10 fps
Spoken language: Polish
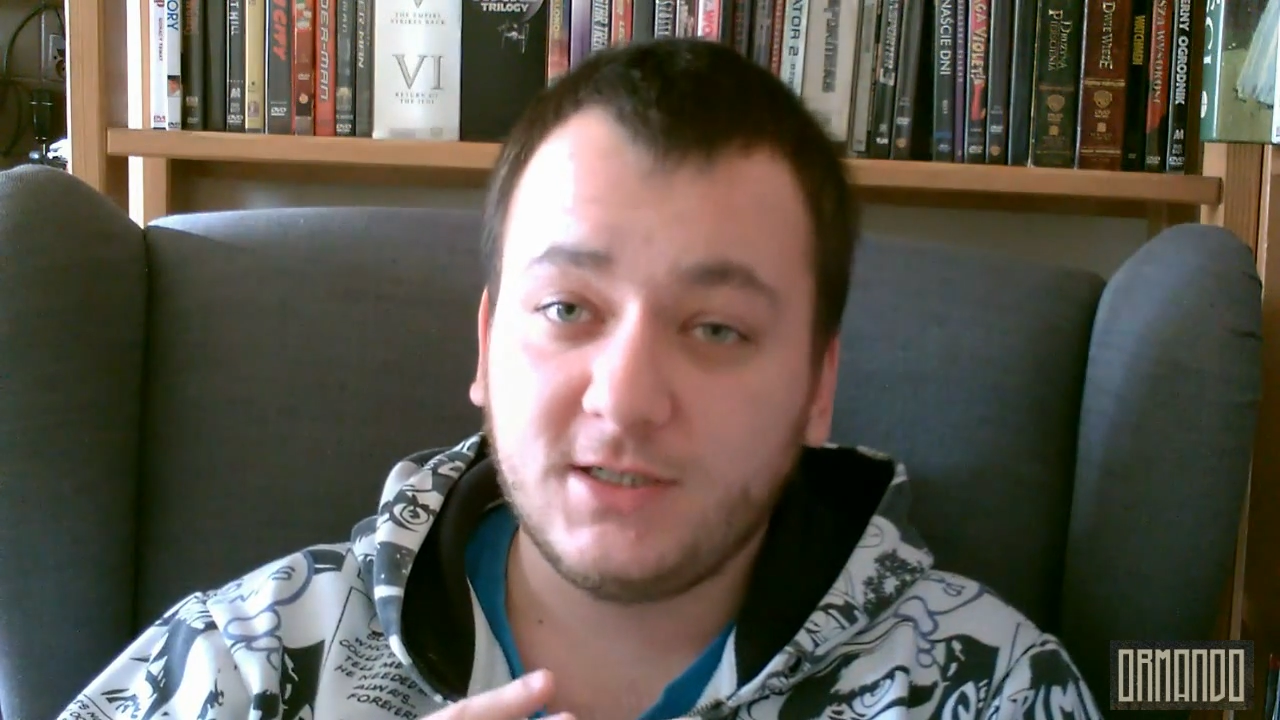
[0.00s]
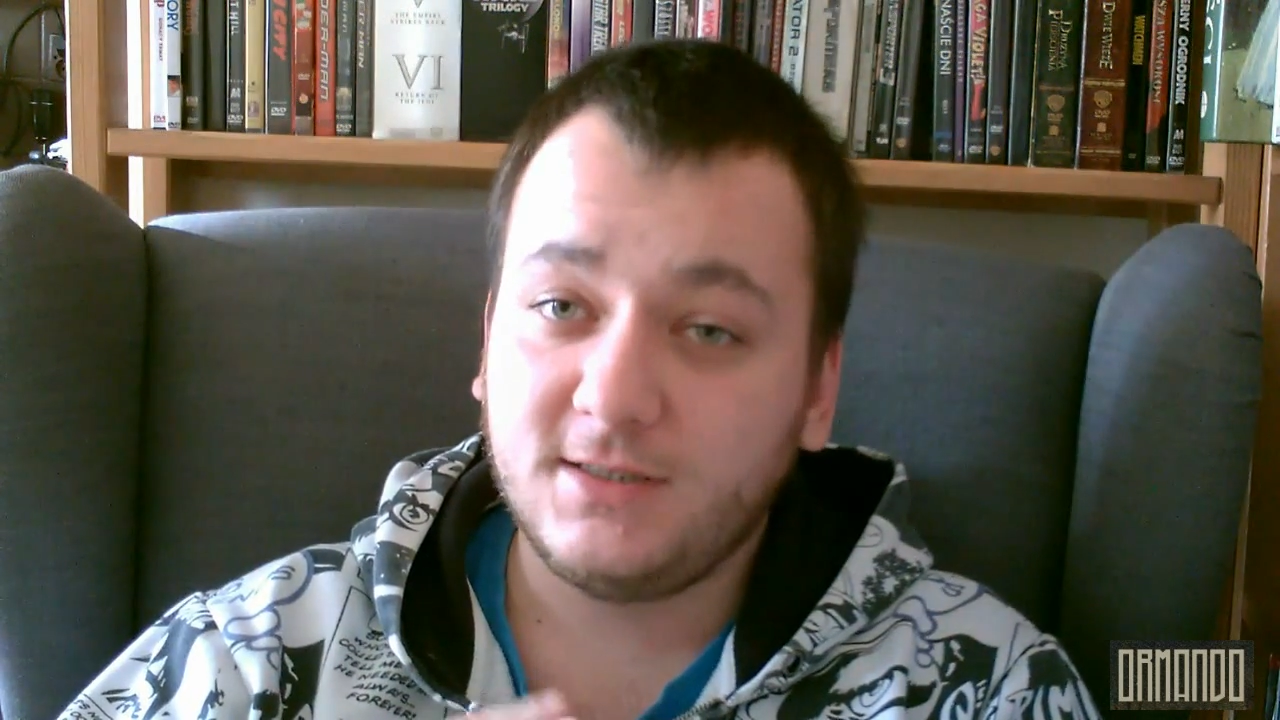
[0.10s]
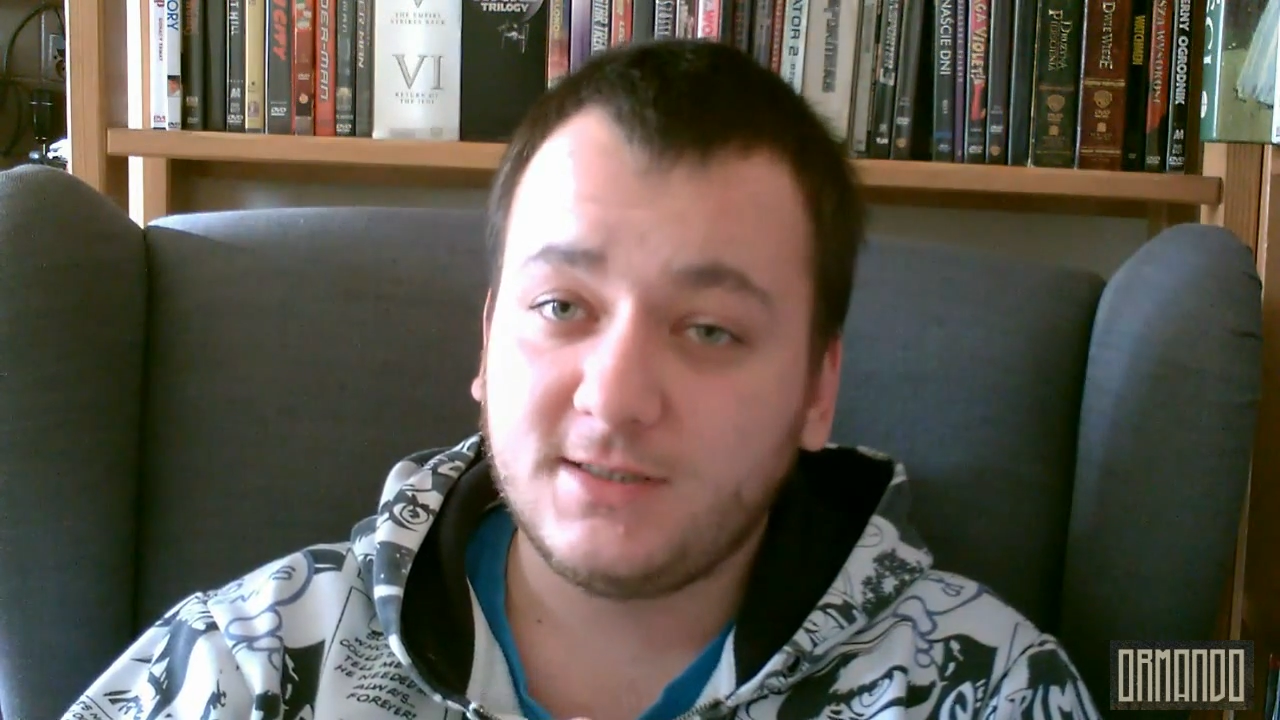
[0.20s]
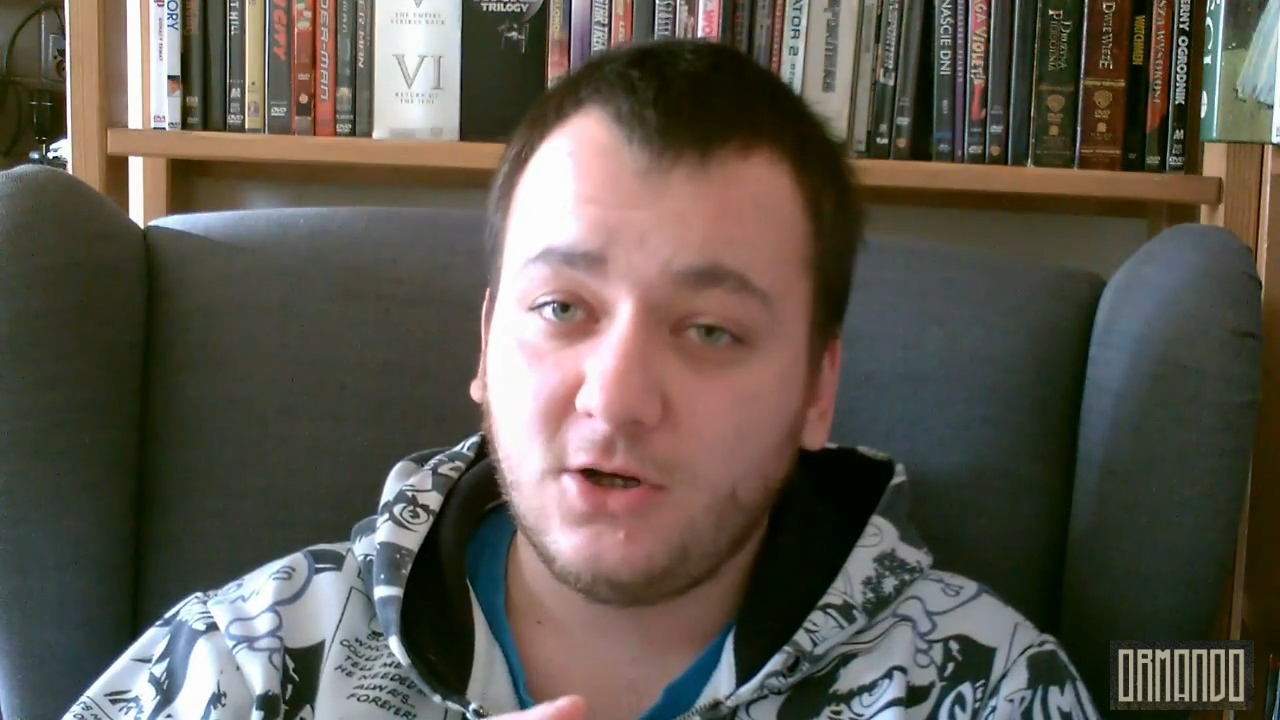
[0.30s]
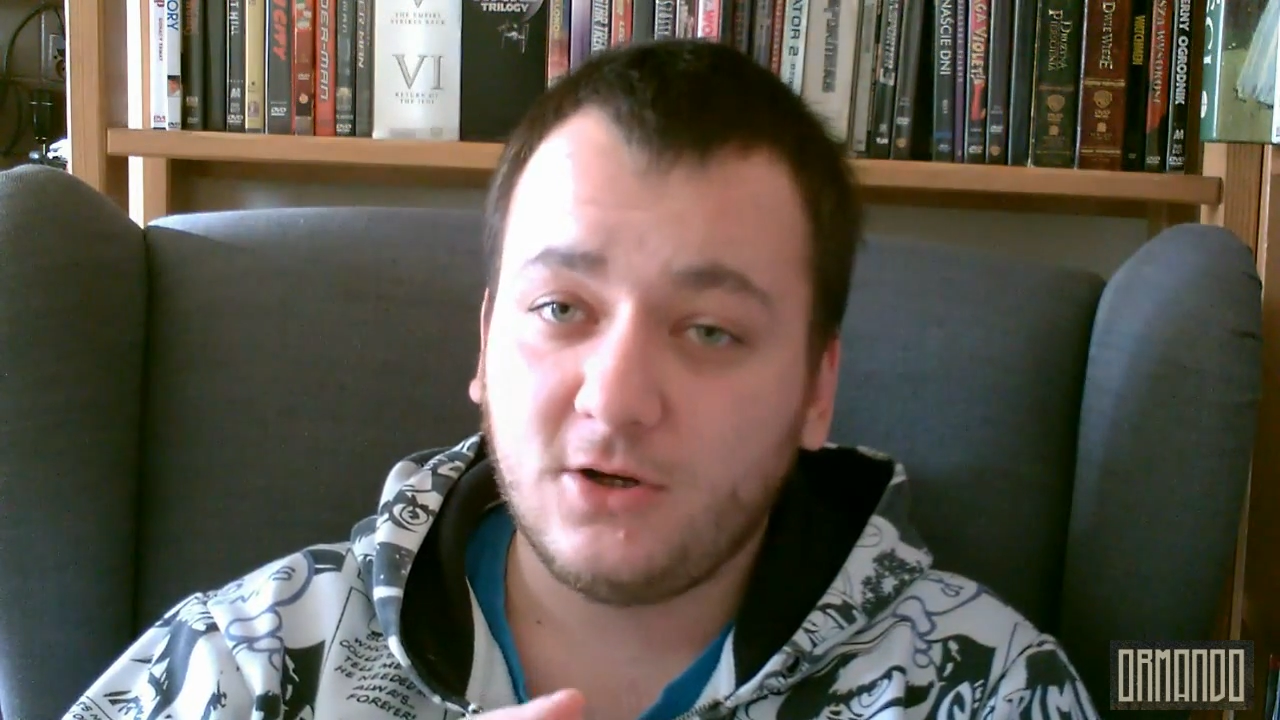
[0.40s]

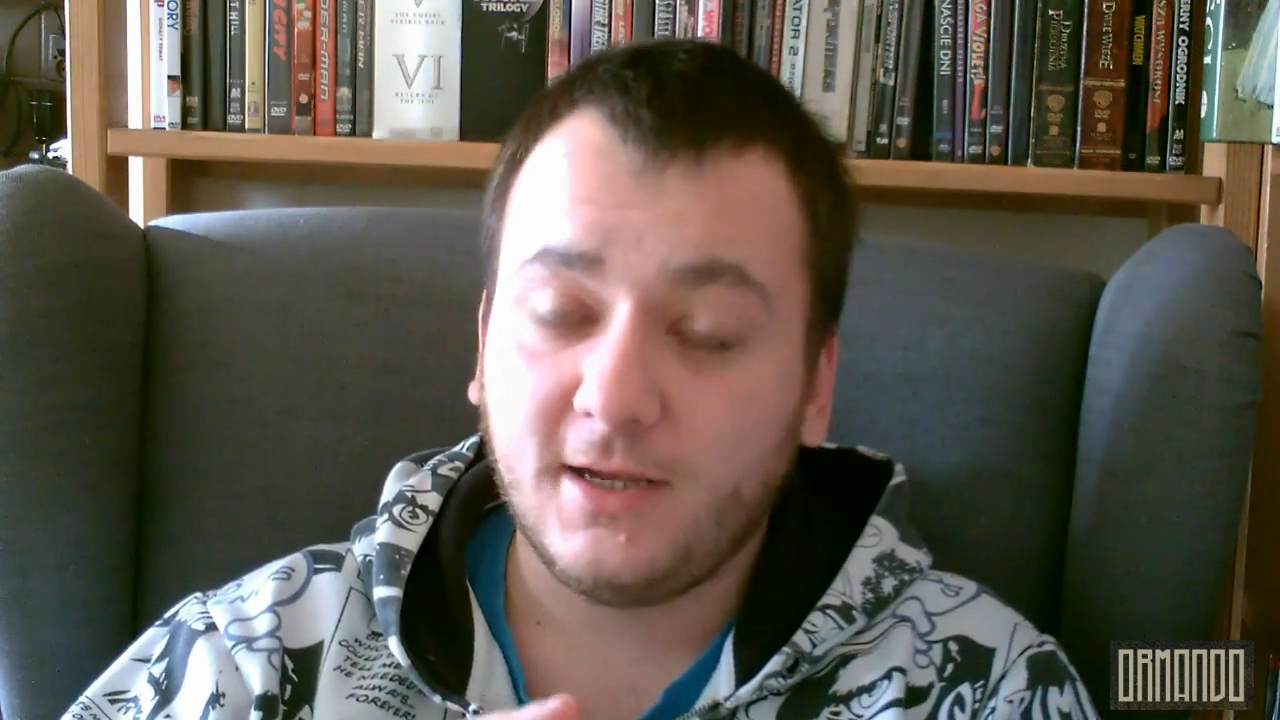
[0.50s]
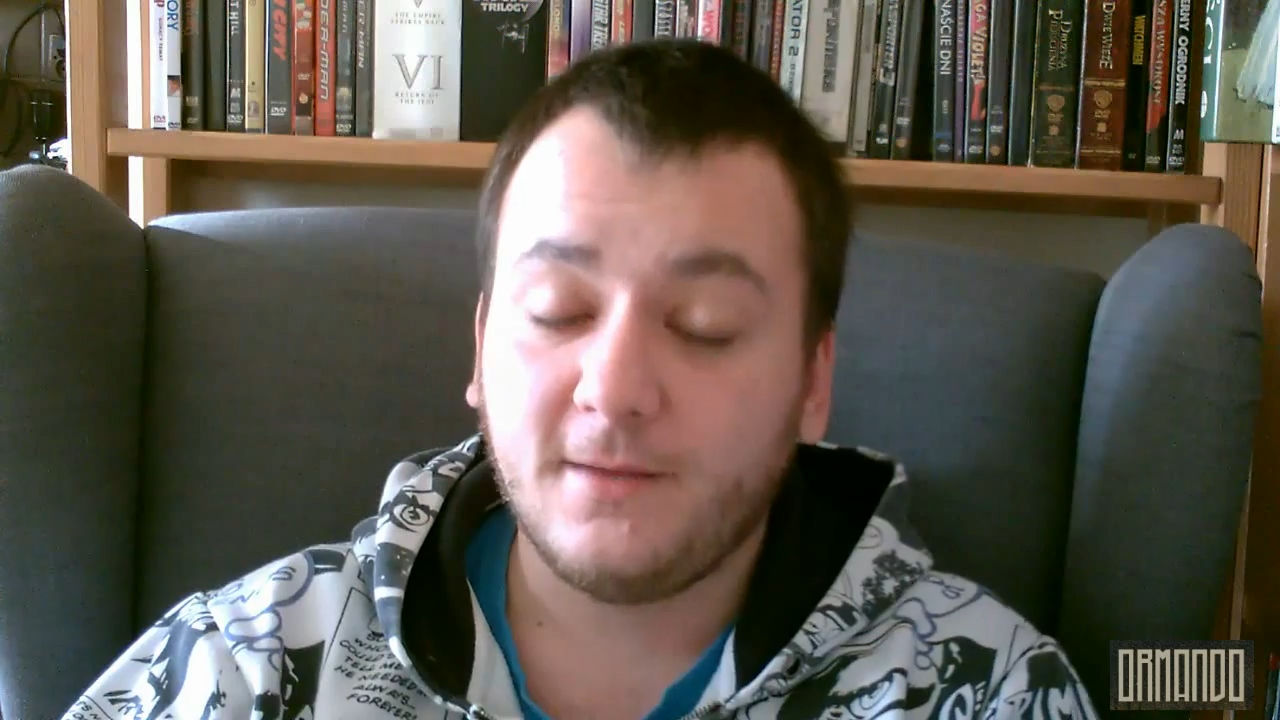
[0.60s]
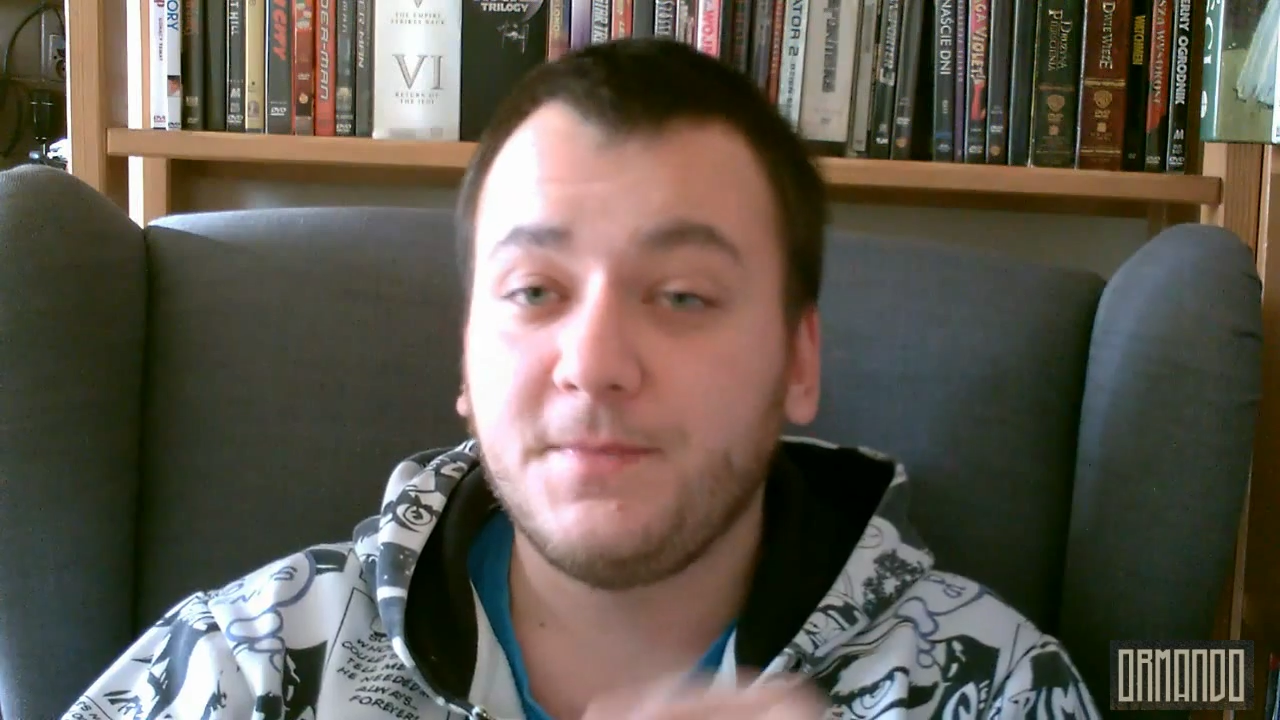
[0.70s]
historie.